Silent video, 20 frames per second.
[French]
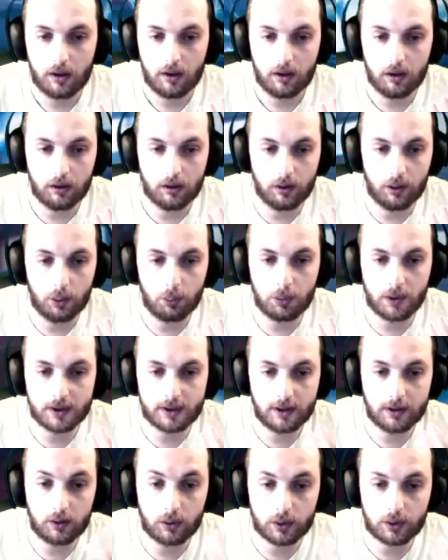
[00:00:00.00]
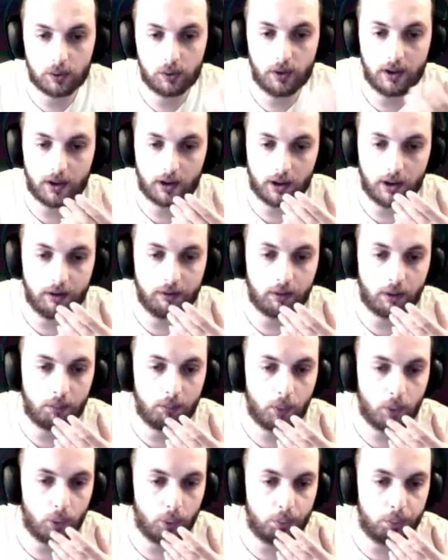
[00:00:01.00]
Euh, le bronzat en solaire est
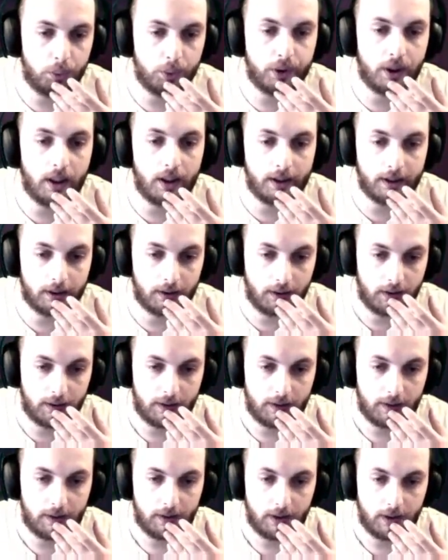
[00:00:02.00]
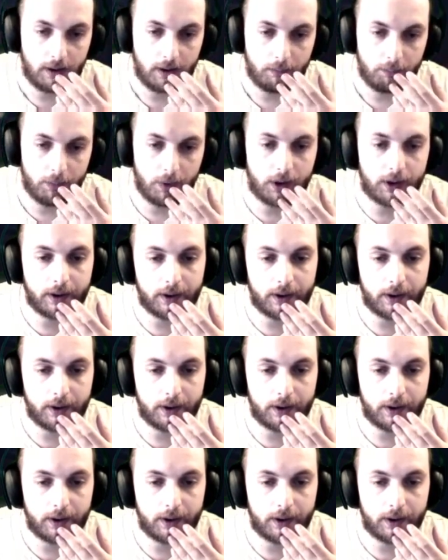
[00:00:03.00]
vraiment le plus galère. Mais